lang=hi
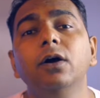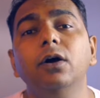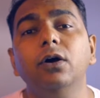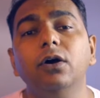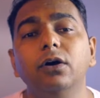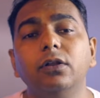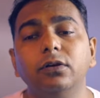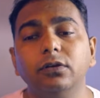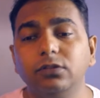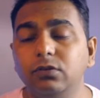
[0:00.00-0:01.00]
और
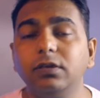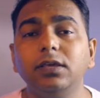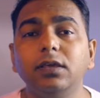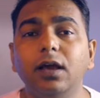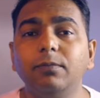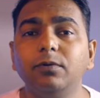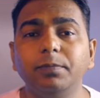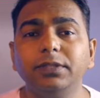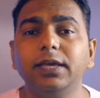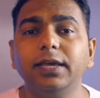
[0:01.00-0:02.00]
क्योंकि आपको
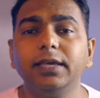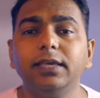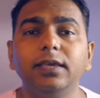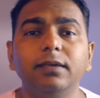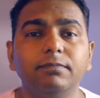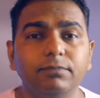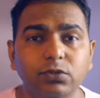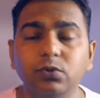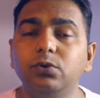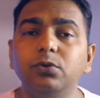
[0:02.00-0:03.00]
पता है कि
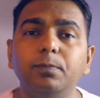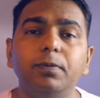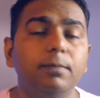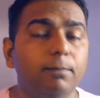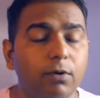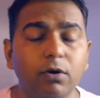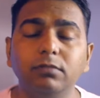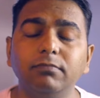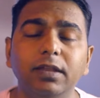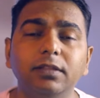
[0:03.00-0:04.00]
YouTube पर
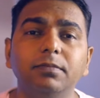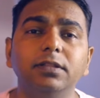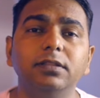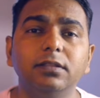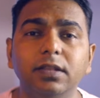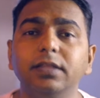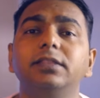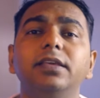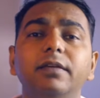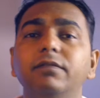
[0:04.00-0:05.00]
बहुत मेहनत
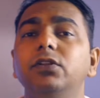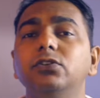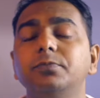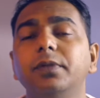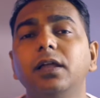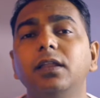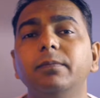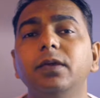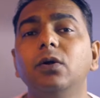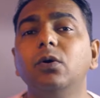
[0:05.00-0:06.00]
लगती है वीडियोस बनाने
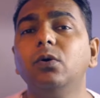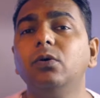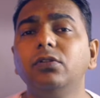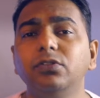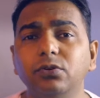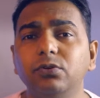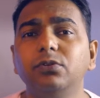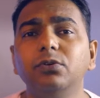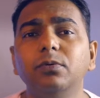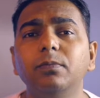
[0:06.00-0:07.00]
में और
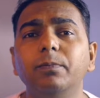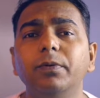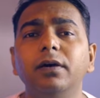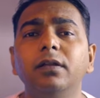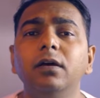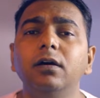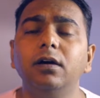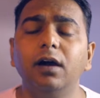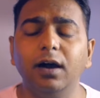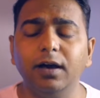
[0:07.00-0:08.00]
YouTube पर
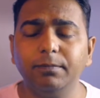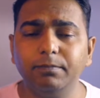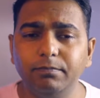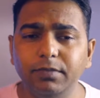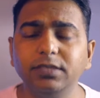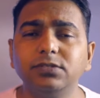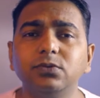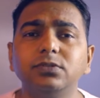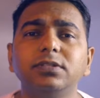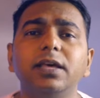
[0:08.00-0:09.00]
आप भी
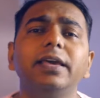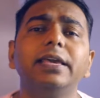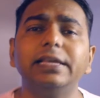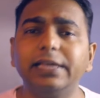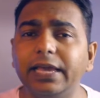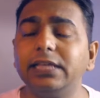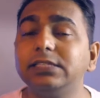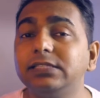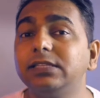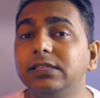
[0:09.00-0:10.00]
सोचता है कि
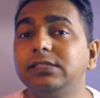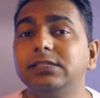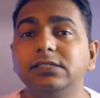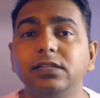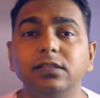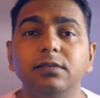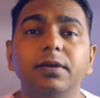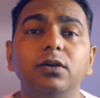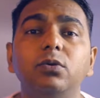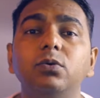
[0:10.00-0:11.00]
कैसे जल्दी से जल्दी
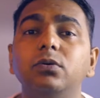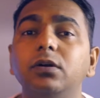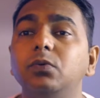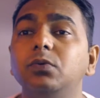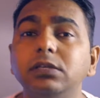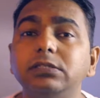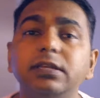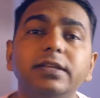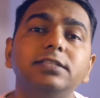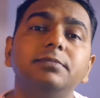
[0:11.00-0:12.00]
मैं ग्रो करूं किस
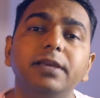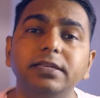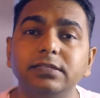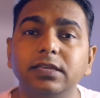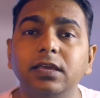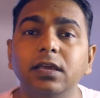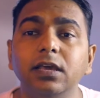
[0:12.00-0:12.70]
तरह से मैं इसके